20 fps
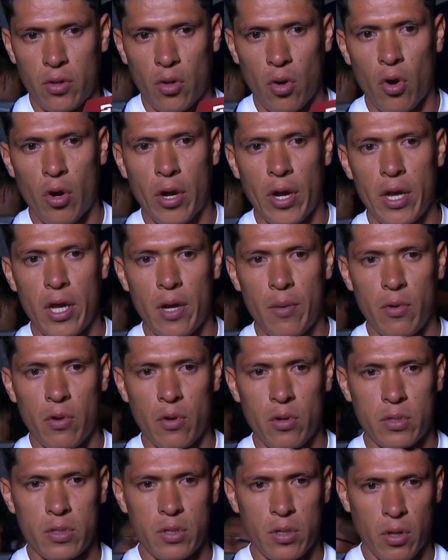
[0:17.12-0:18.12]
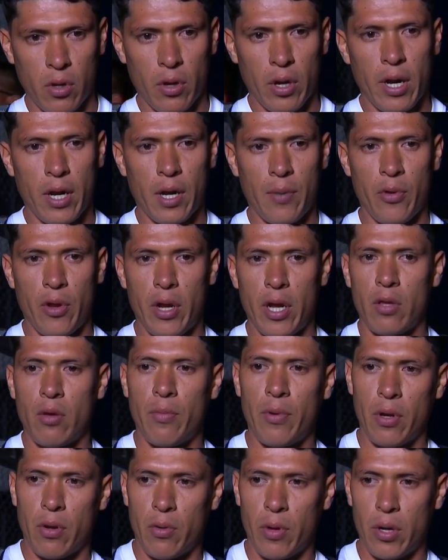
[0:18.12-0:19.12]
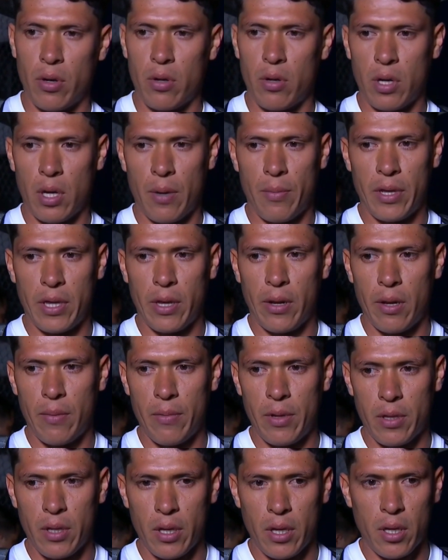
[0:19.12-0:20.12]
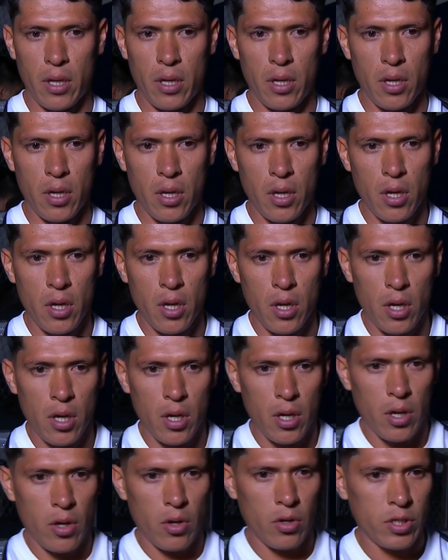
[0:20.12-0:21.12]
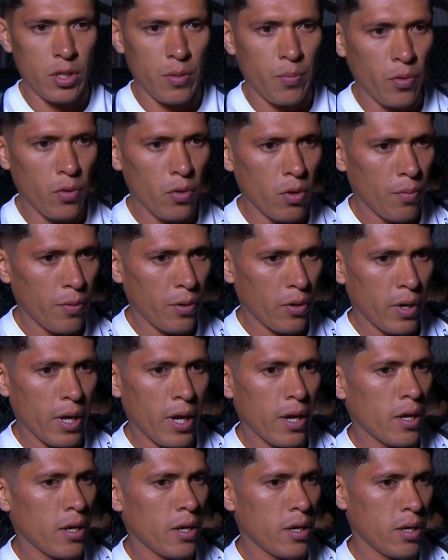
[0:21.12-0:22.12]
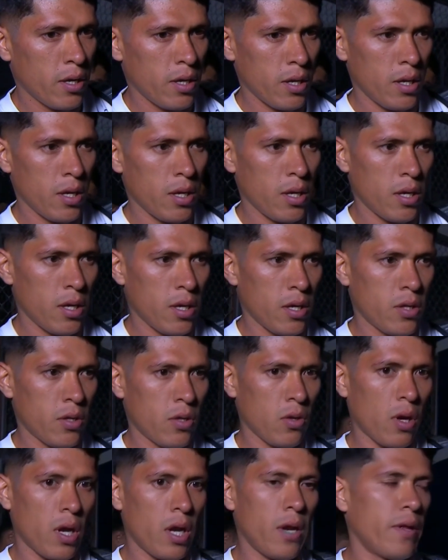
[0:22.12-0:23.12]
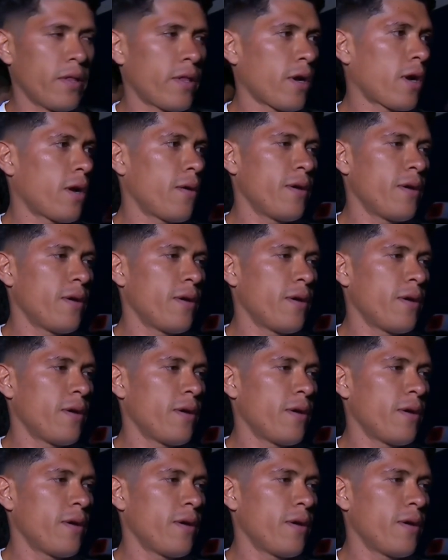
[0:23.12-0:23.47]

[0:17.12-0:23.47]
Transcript: todos queríamos ver el campeonato, pero bueno, lamentablemente no se pudo. Pero nada, tengo que levantar